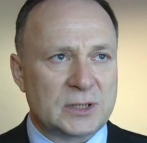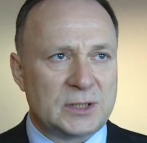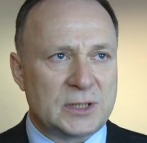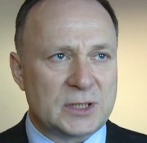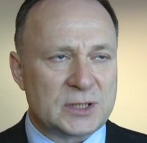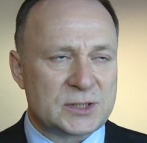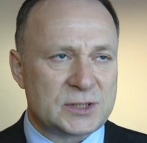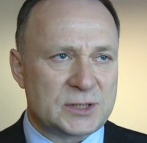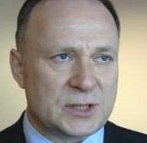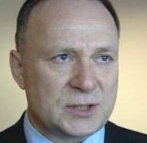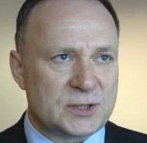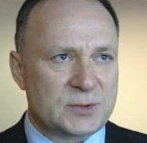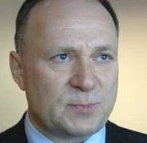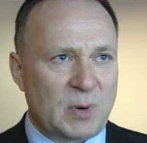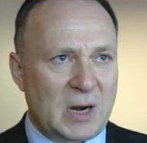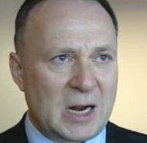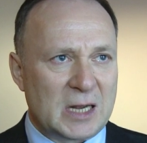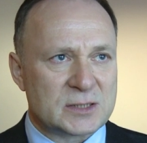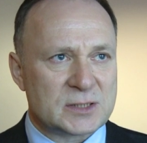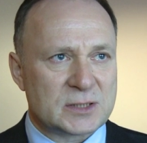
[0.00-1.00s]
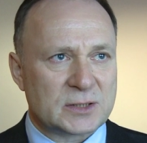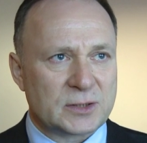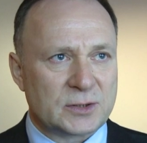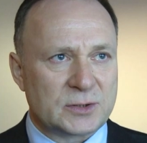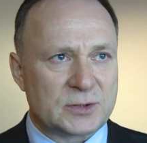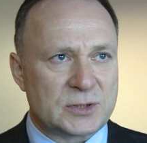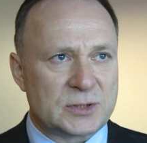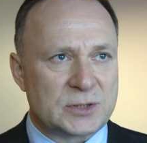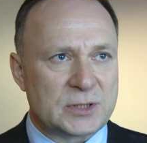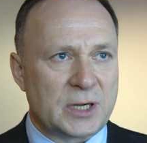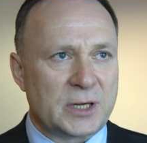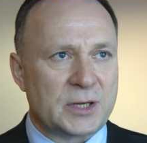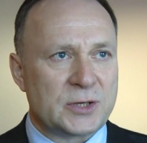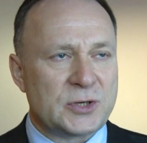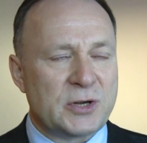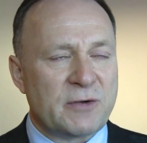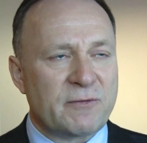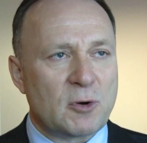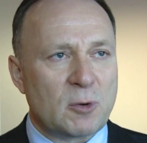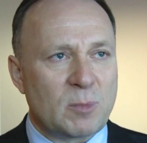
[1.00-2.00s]
Jest część prac, gdzie
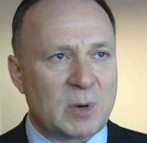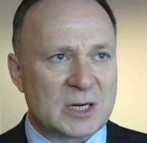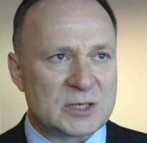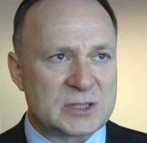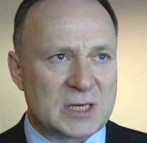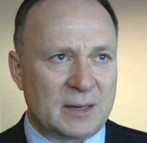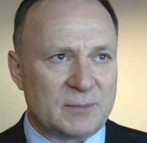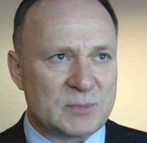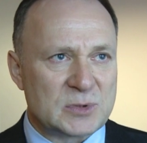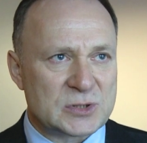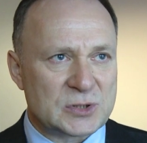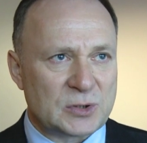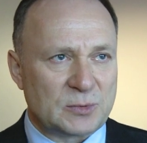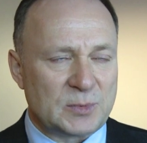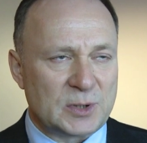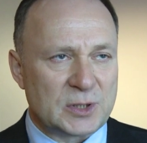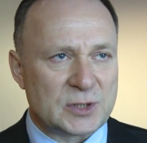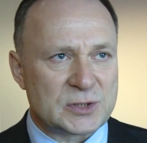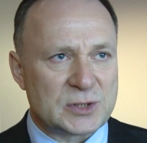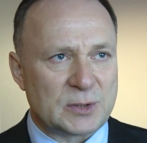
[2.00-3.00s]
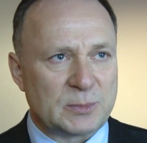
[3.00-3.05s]
nie wyobrażamy sobie,